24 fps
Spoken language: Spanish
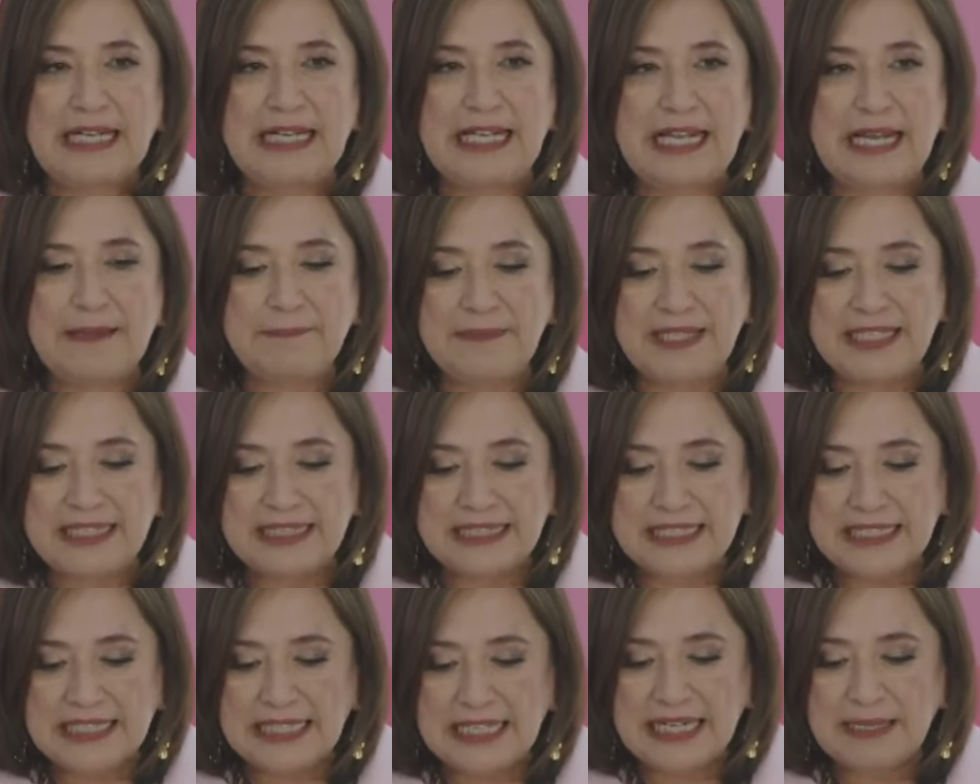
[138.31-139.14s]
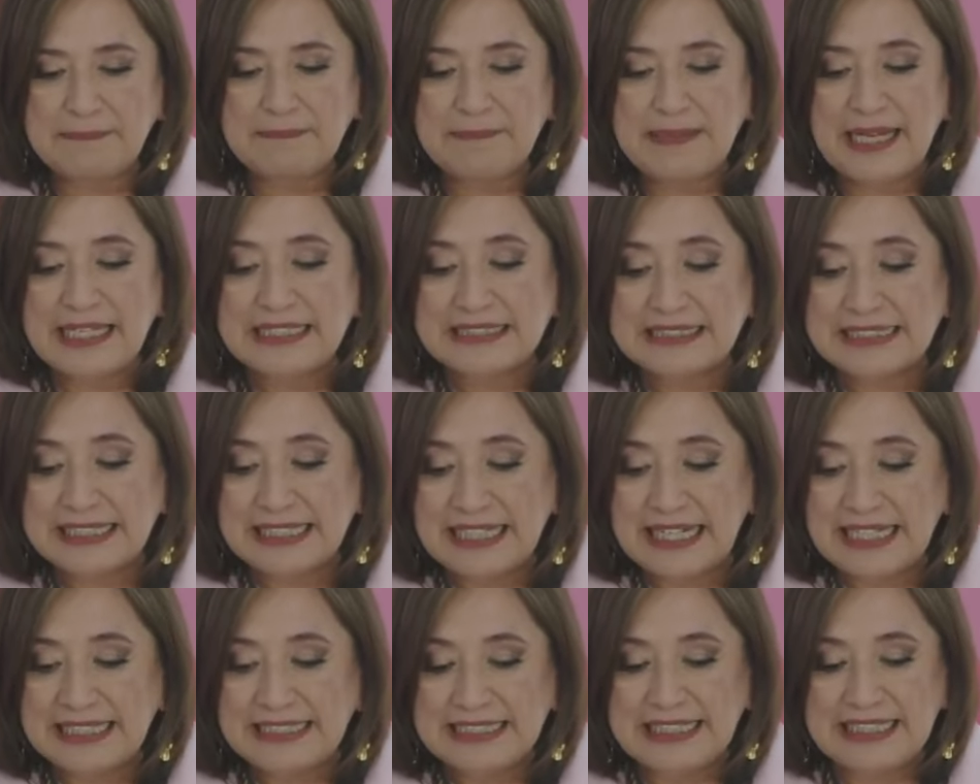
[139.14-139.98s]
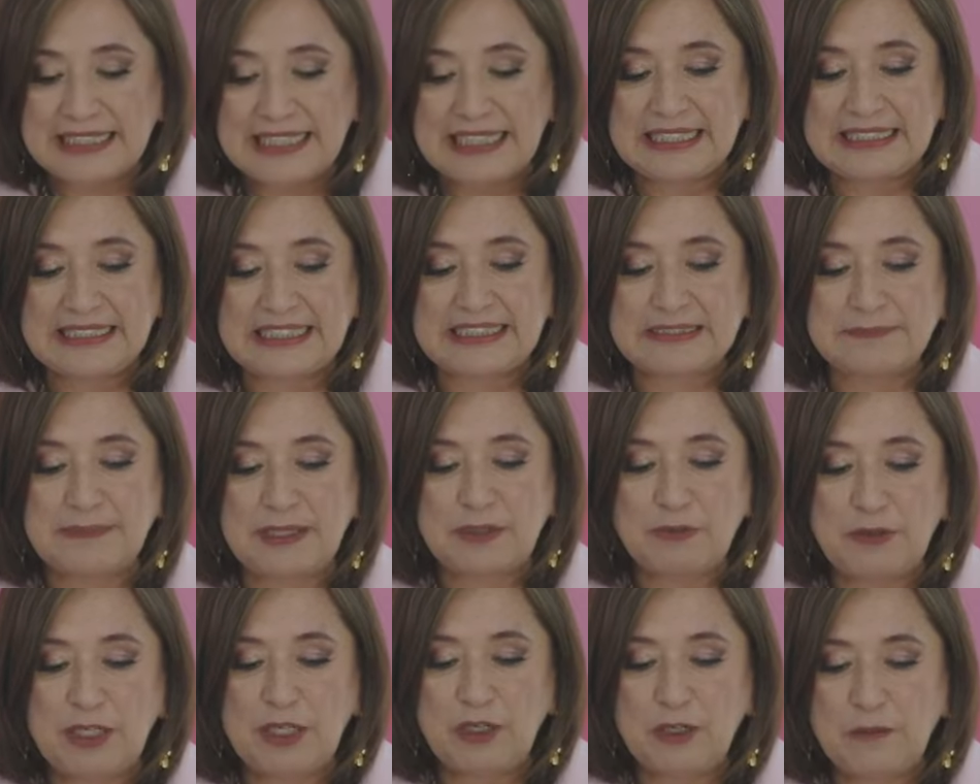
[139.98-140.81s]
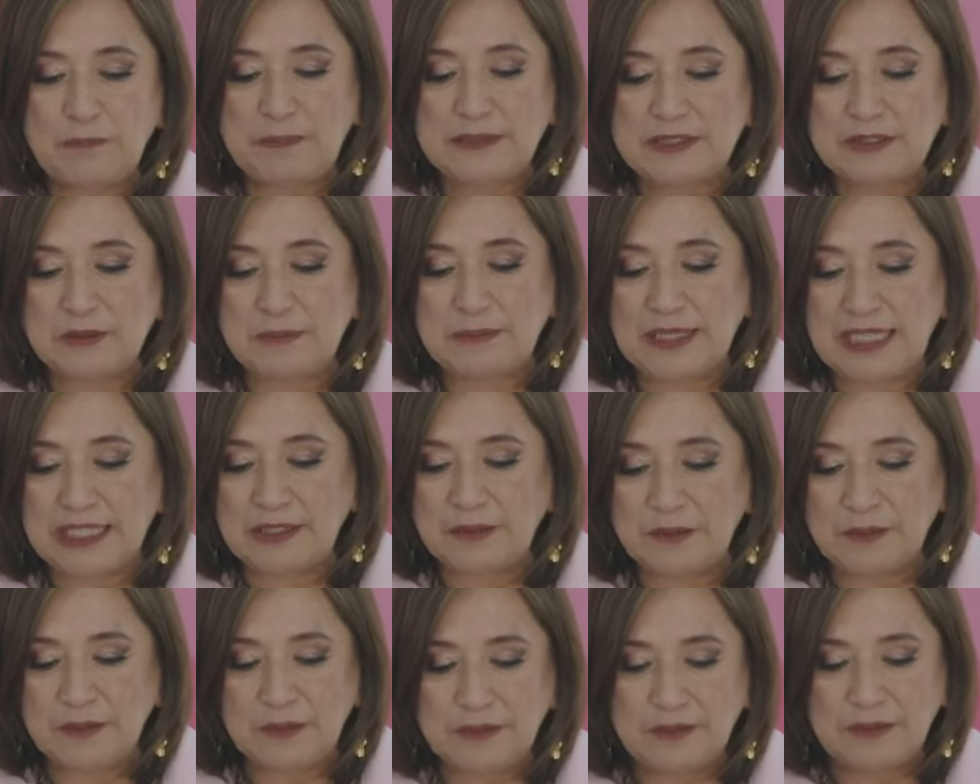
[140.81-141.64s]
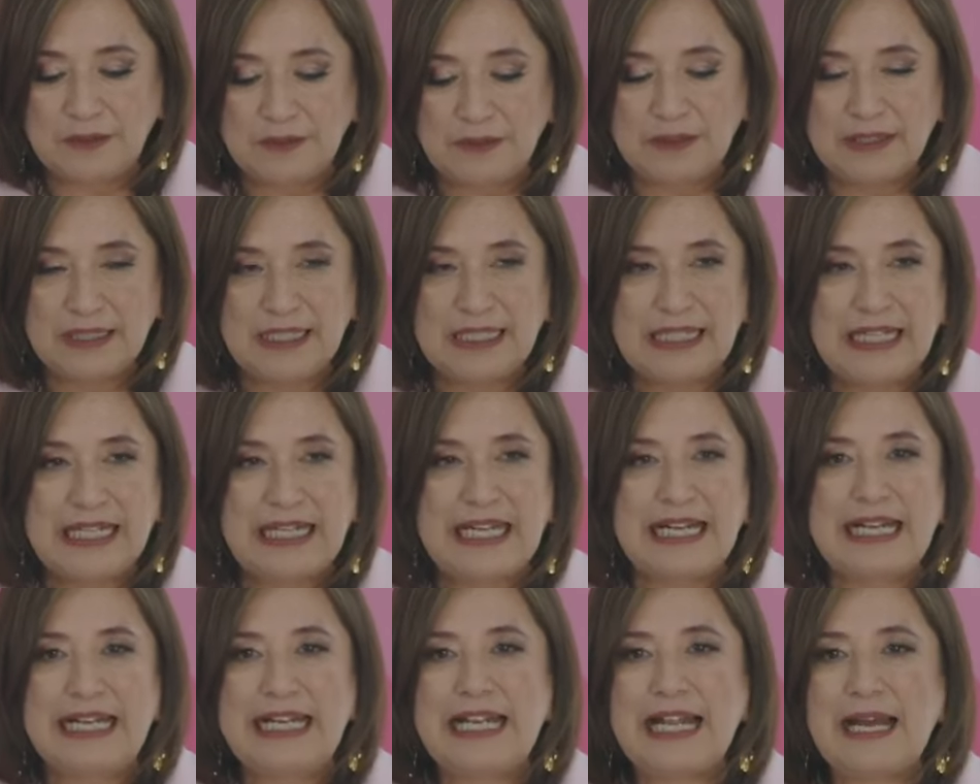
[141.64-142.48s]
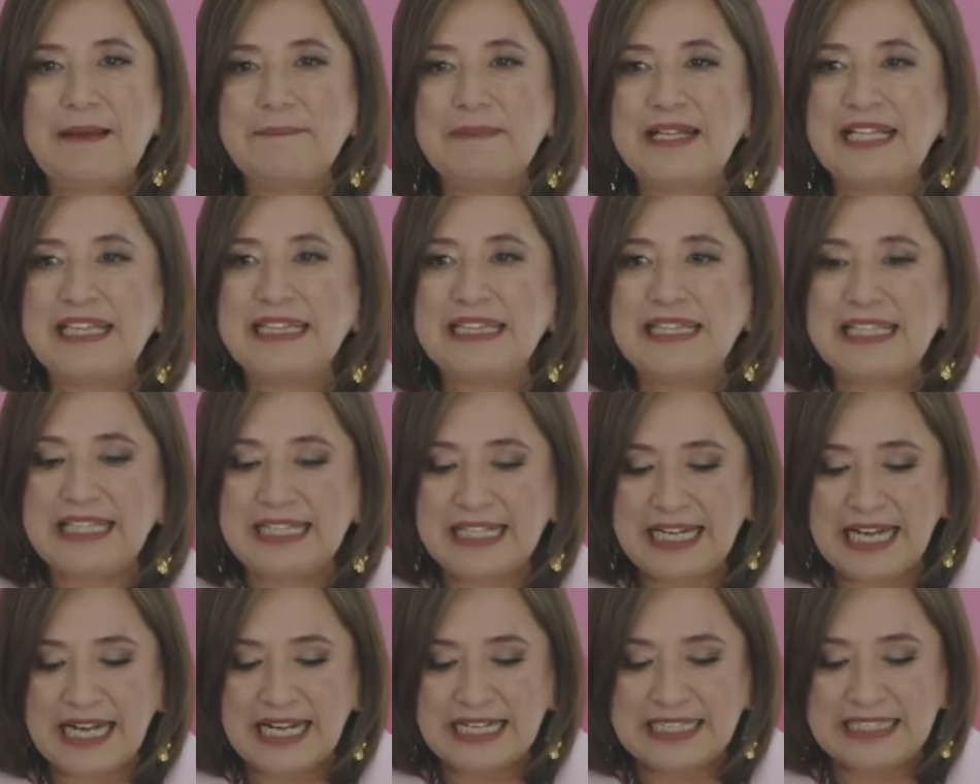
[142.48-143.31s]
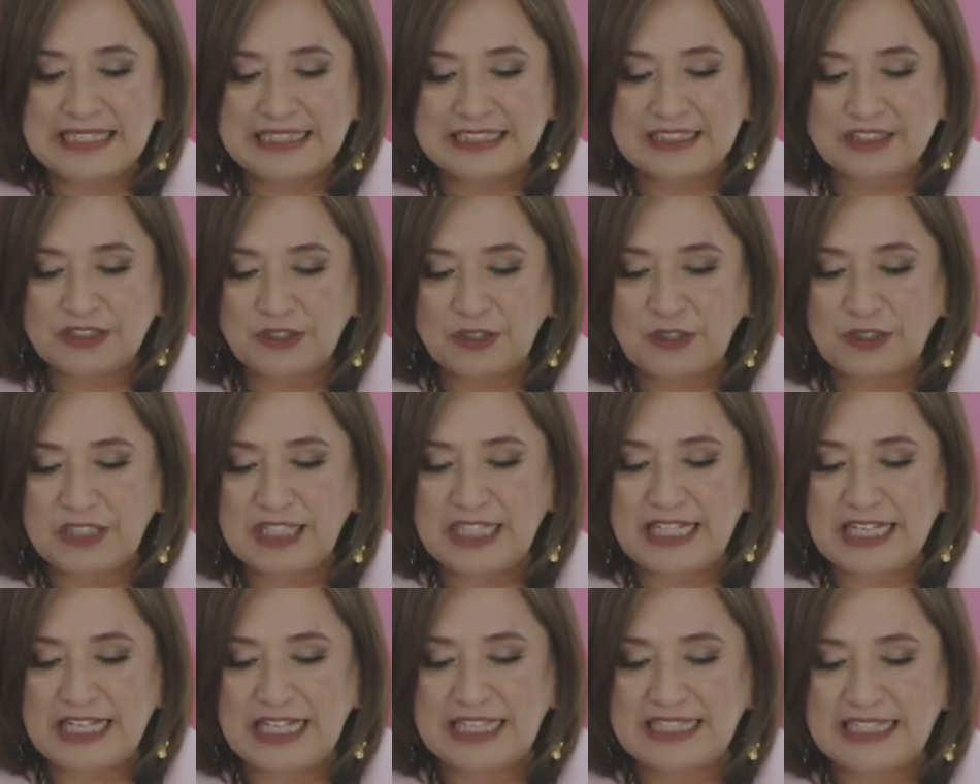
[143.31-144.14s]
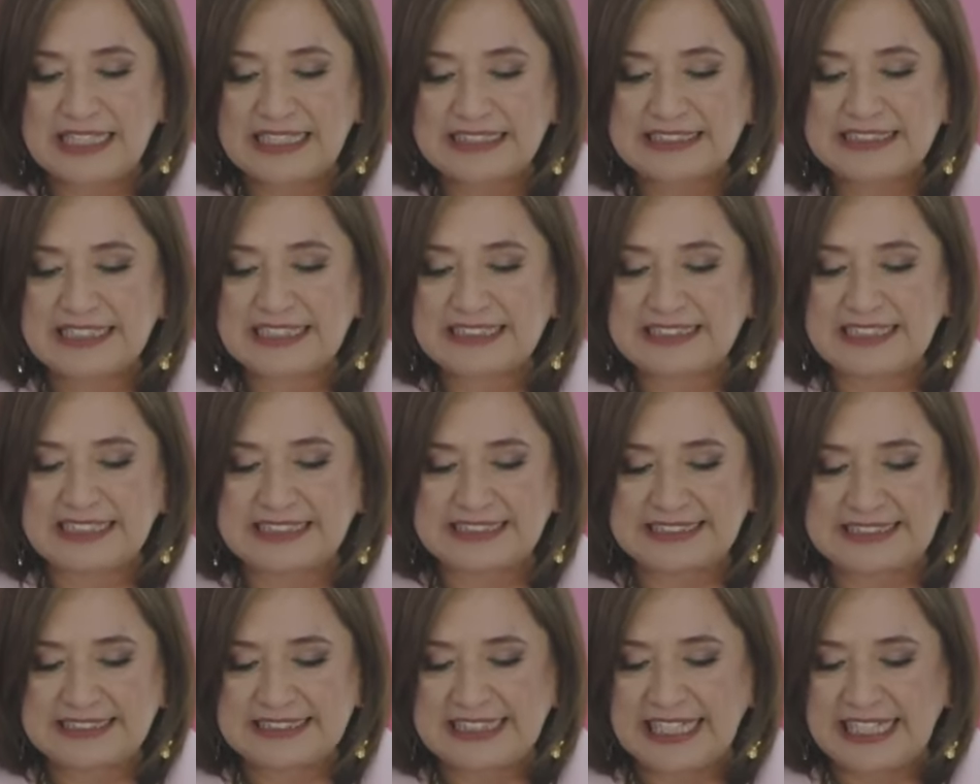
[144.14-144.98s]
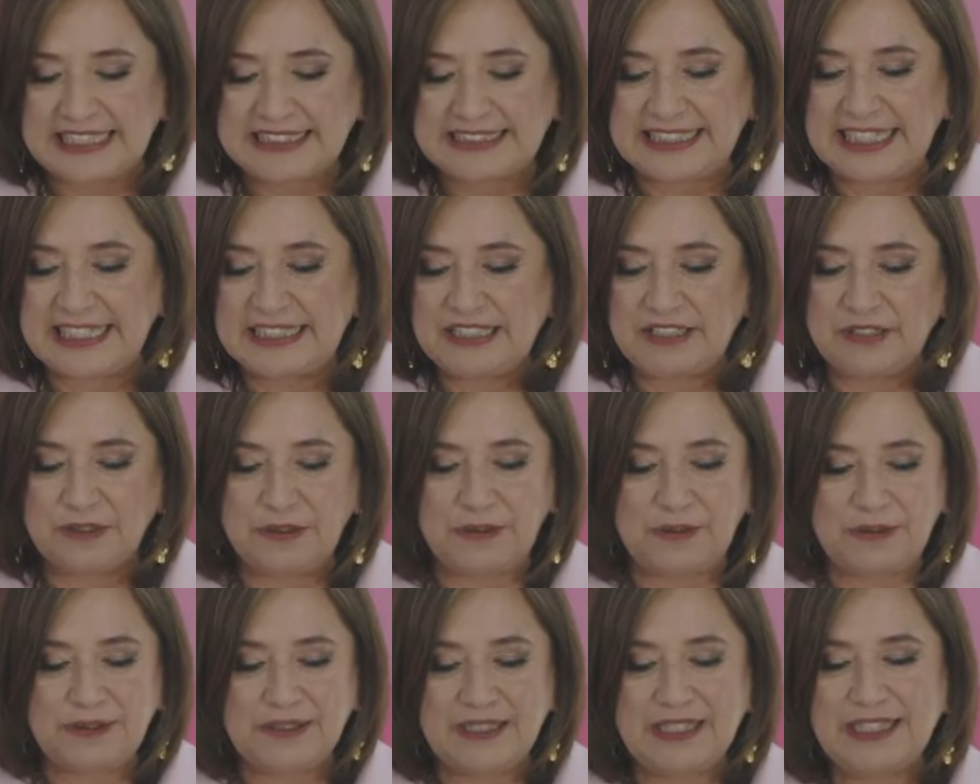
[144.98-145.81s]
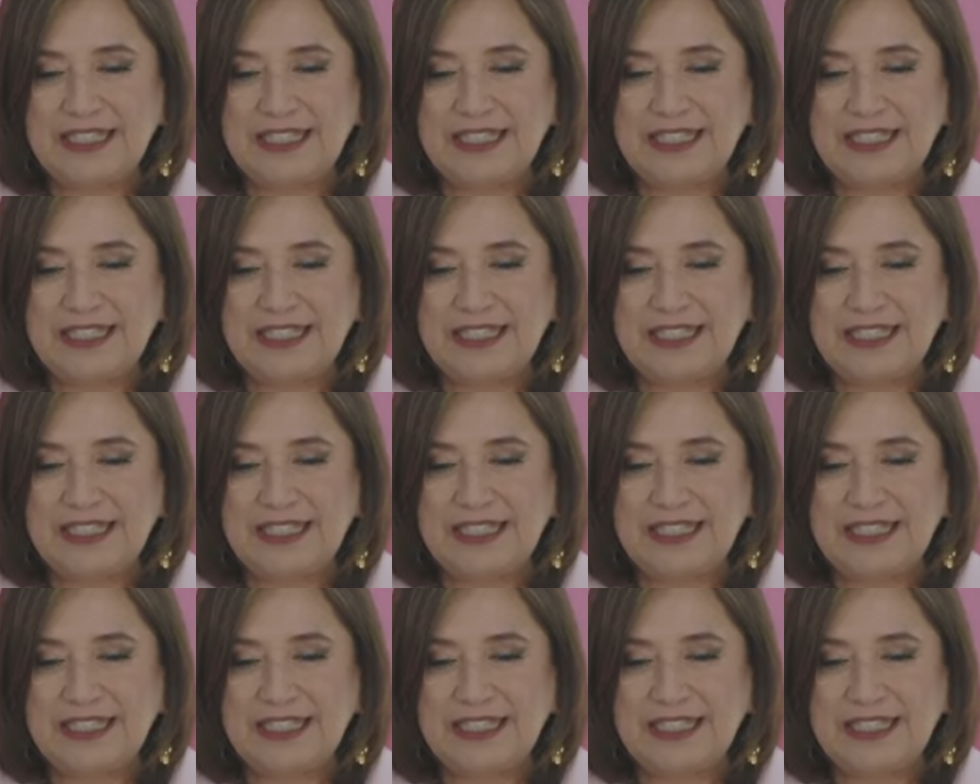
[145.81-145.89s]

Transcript: La mentira más grande de Andrés Manuel López Obrador, la mentira histórica de este sexenio,